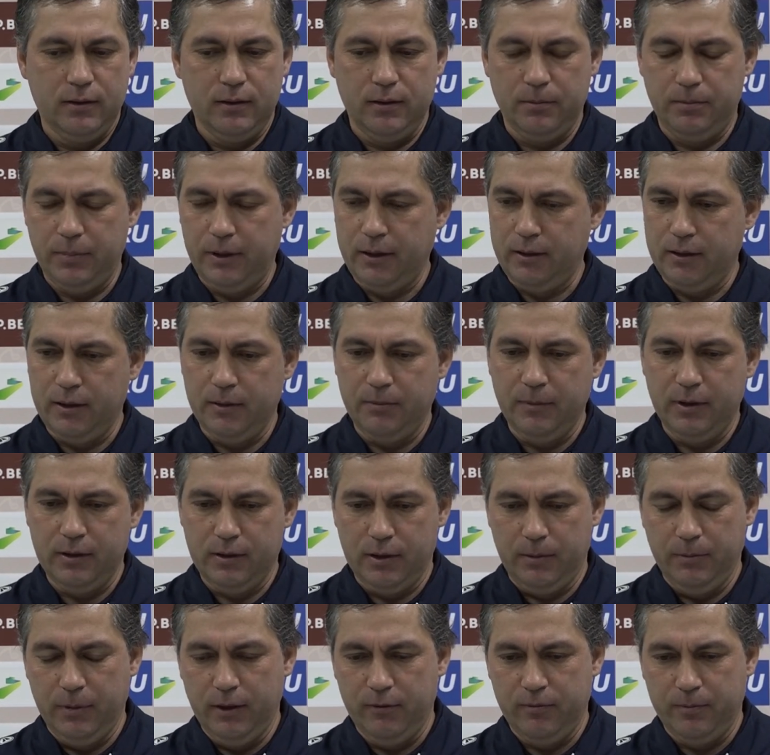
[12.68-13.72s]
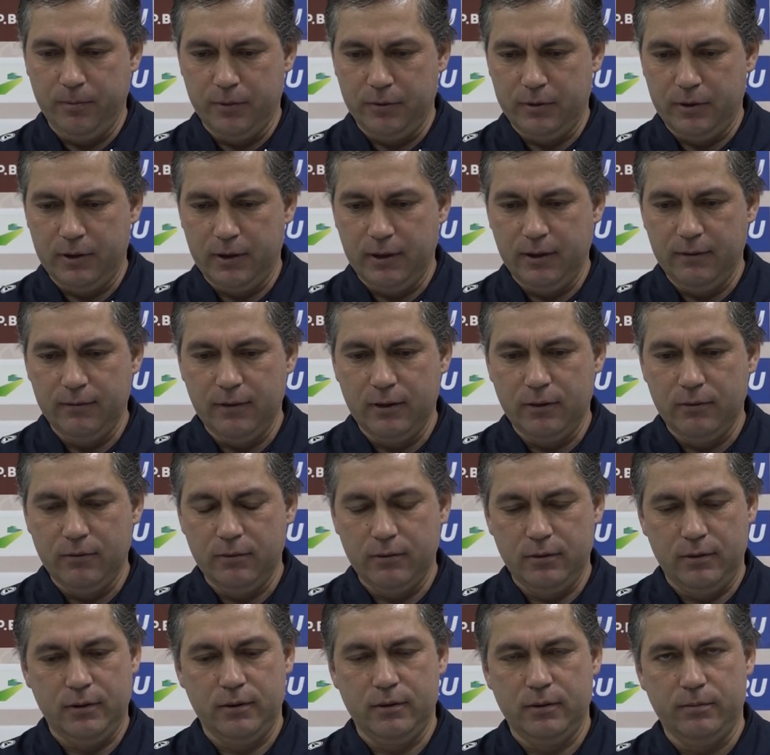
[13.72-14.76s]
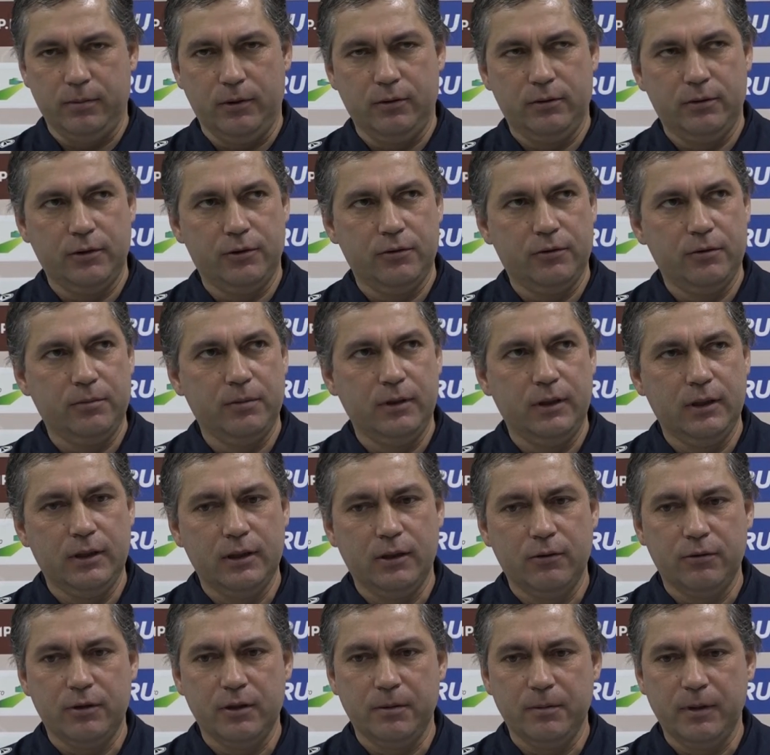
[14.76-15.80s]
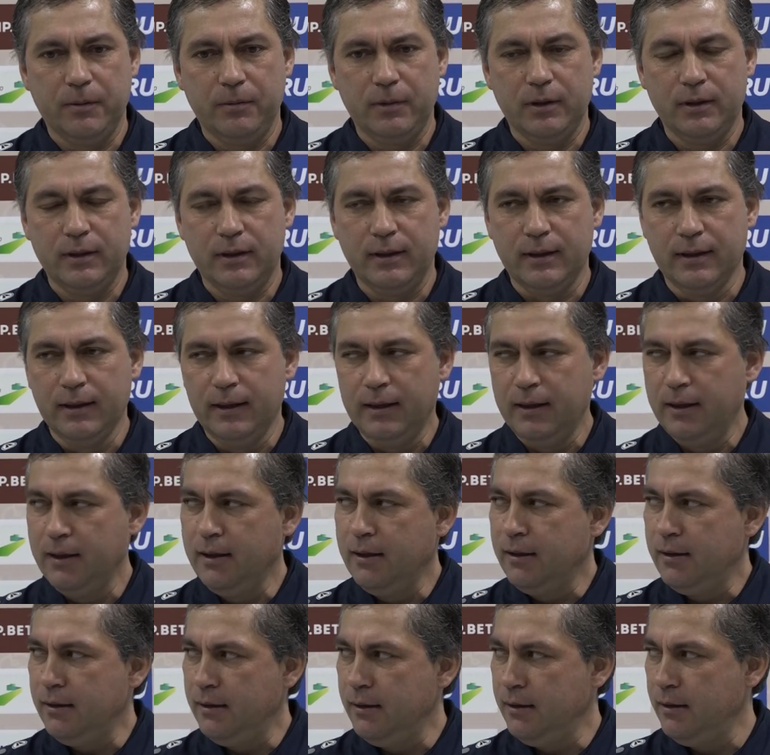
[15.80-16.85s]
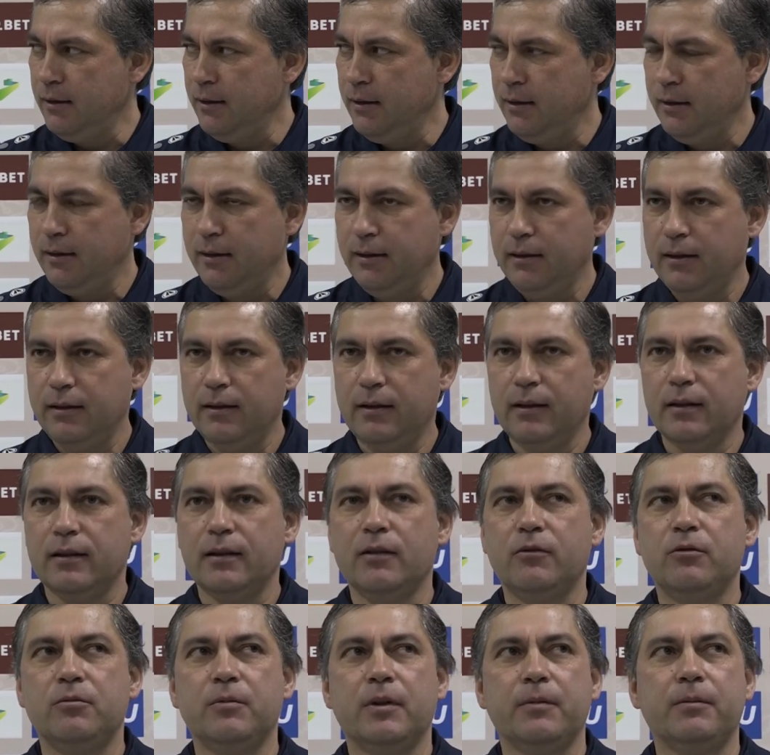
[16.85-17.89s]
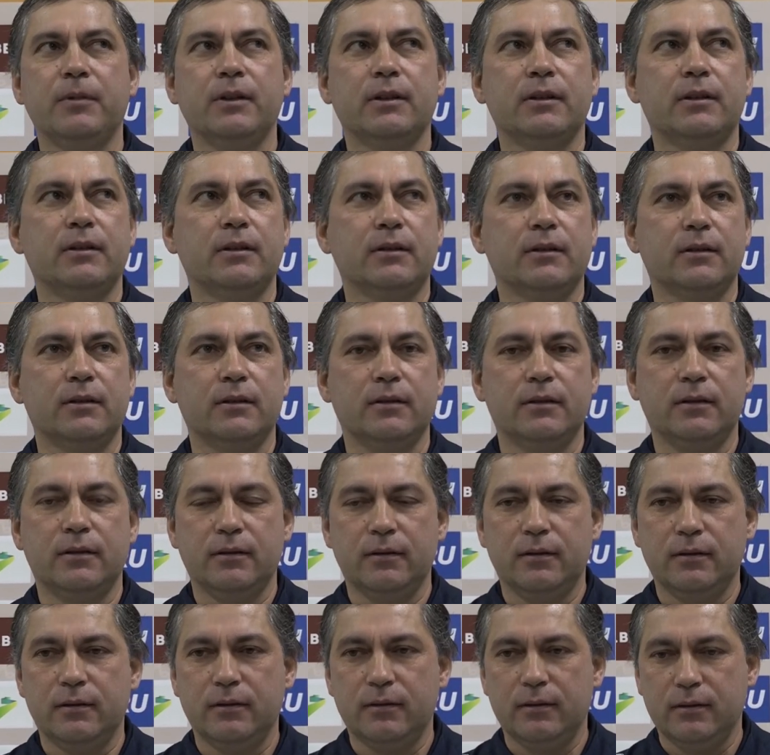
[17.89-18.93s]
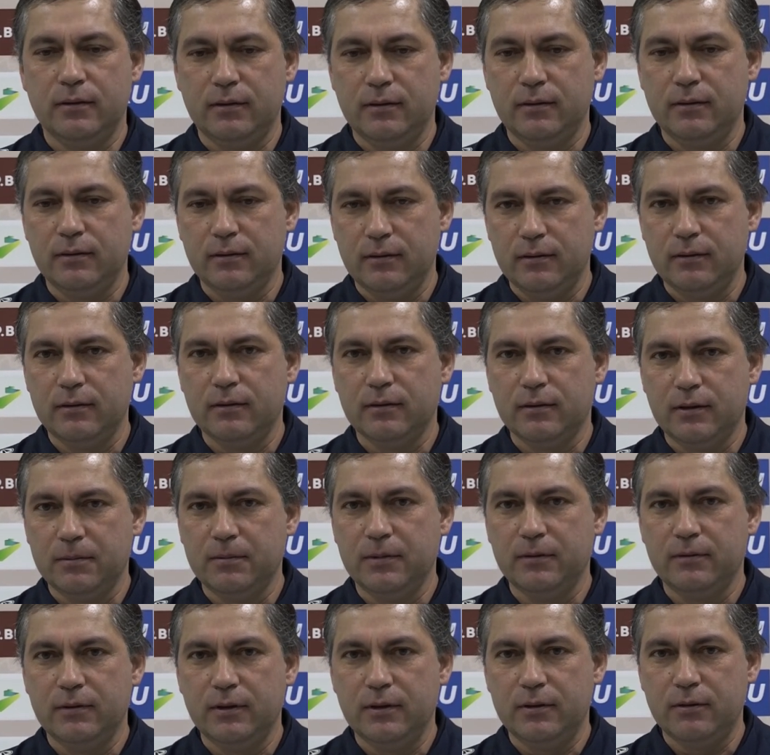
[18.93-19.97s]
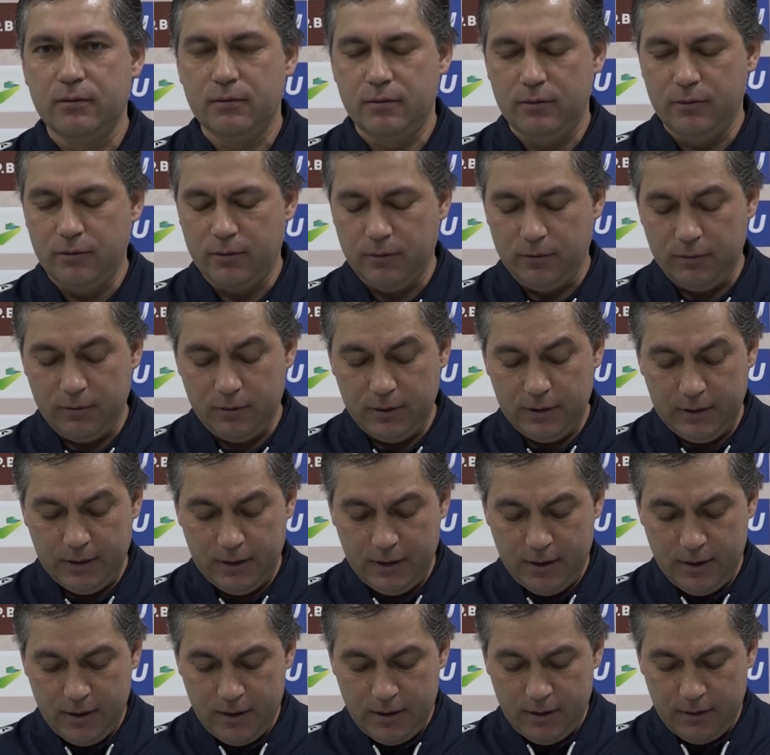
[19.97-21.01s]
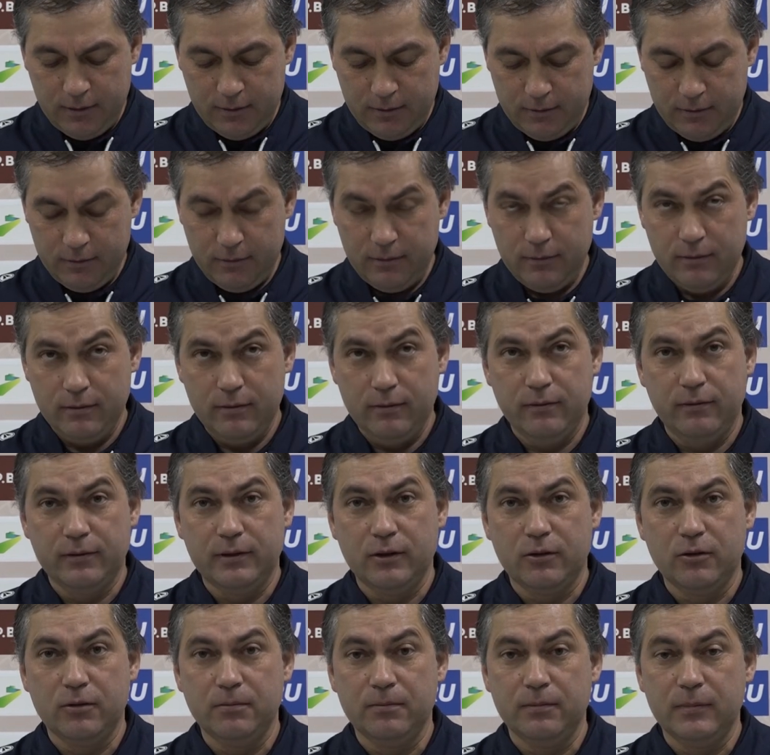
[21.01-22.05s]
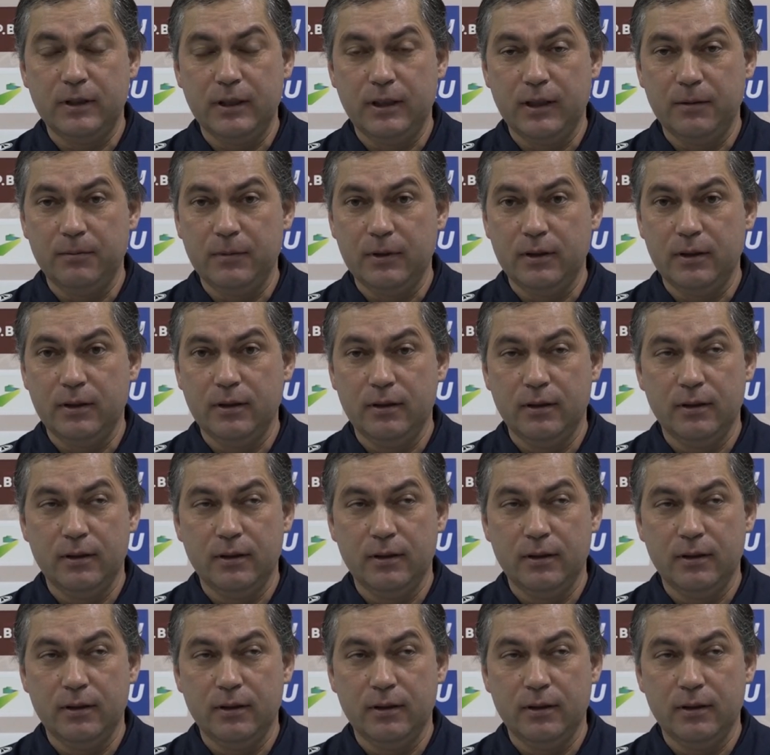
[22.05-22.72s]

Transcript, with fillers: Опять там не забили в пустые ворота, плюс еще были хорошие моменты. И ни одного момента э, как бы в нашу сторону, да. Но во втором тайме